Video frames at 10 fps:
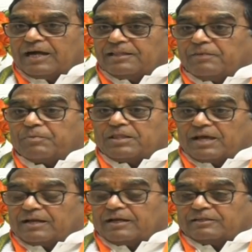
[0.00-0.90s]
అదే
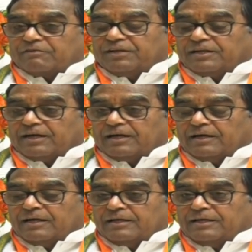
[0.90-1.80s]
ప్రధాన కర్తవ్యంగా
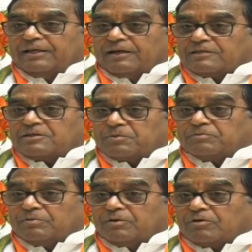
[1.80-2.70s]
ఈ రాష్ట్ర
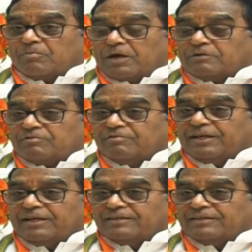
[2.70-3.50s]
ప్రభుత్వంలో ఒక భాగస్వామి